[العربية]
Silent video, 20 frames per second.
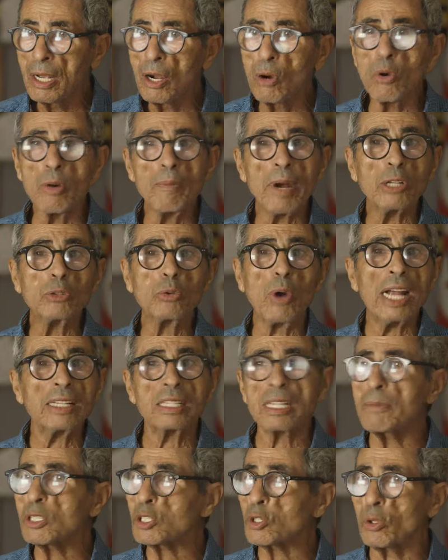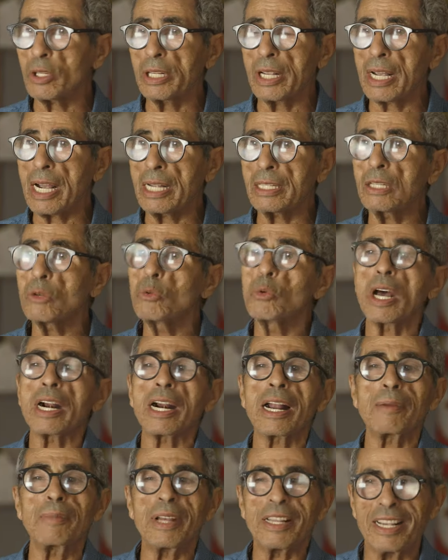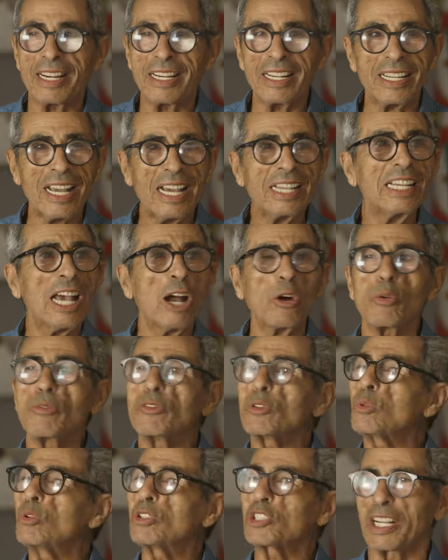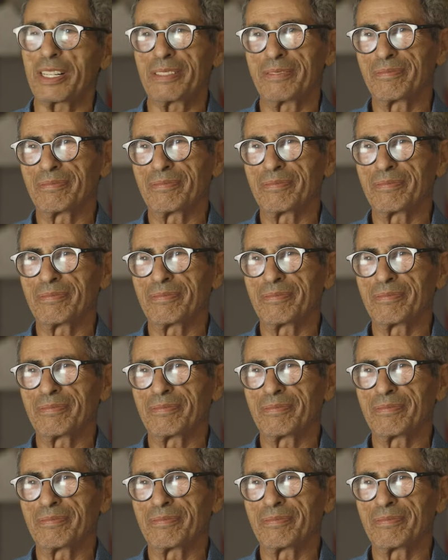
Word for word: هو ما عنده حتى مشروعيه غادي ورغم ذلك يحكم في كل شيء